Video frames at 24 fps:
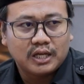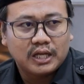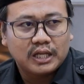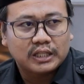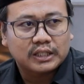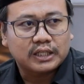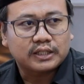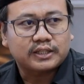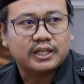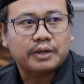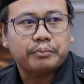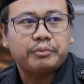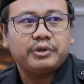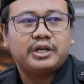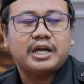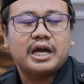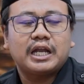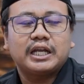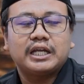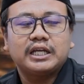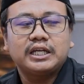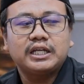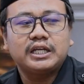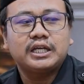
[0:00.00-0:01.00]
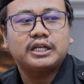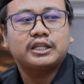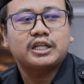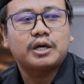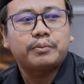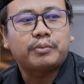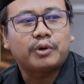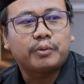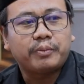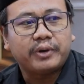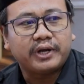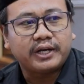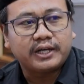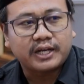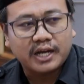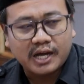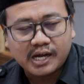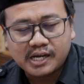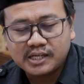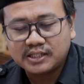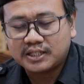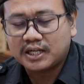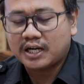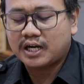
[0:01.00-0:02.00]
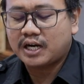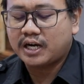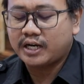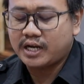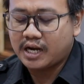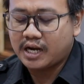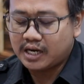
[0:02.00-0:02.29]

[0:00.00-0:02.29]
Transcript: Tetapi kali ini kita berbeda karena yang